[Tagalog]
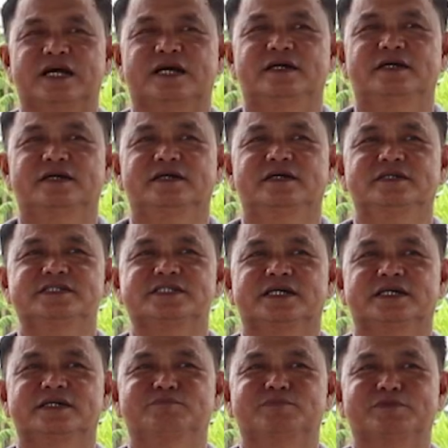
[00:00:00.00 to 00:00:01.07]
Ang
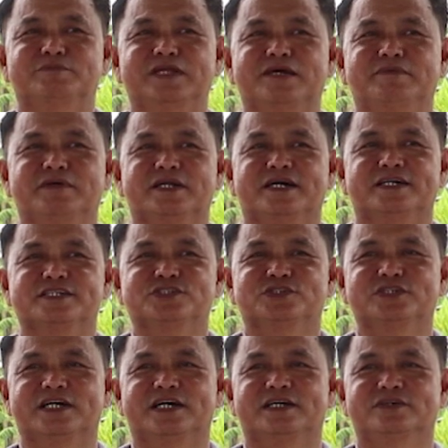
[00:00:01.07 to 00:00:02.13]
isang problema ng
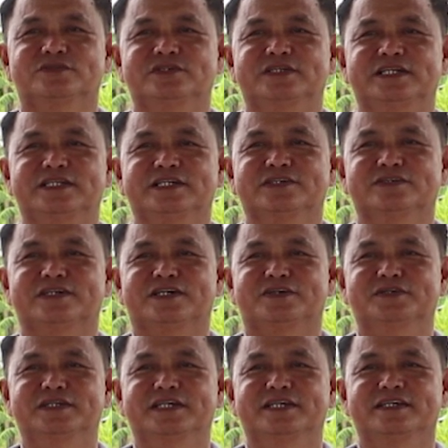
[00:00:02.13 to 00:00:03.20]
asola, ulitin ko nga
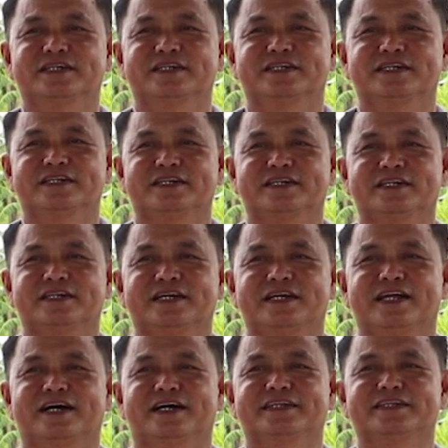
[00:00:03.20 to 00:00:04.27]
uli,
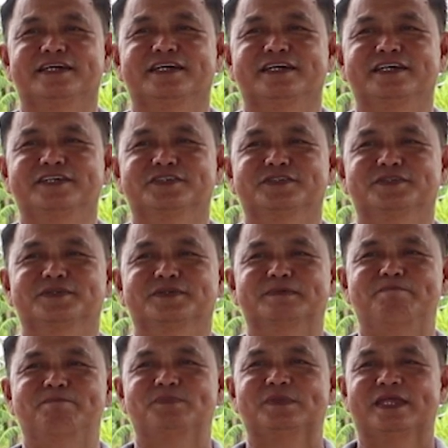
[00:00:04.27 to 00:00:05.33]
kailangan talaga yung
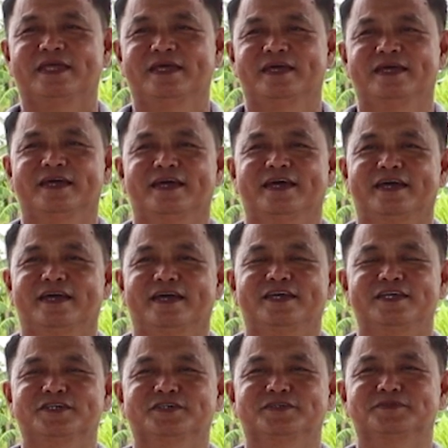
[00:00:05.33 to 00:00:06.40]

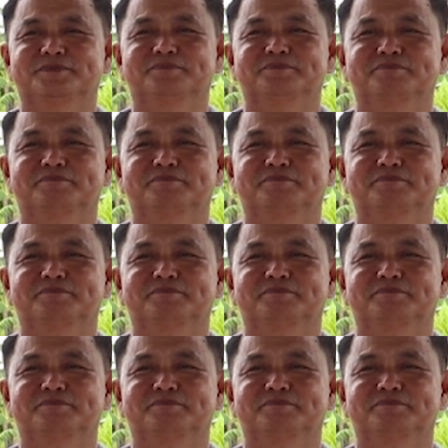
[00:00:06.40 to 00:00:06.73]
yung